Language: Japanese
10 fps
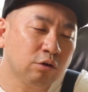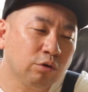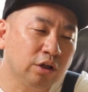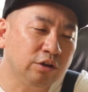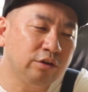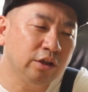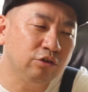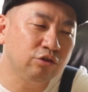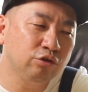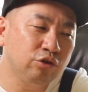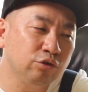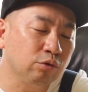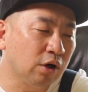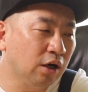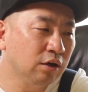これが2019
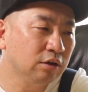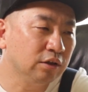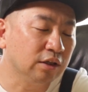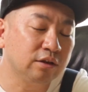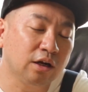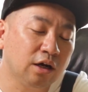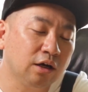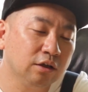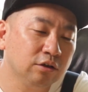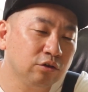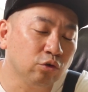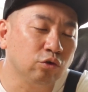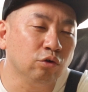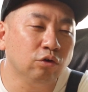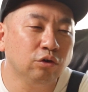とかだったらちょっ
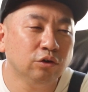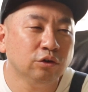と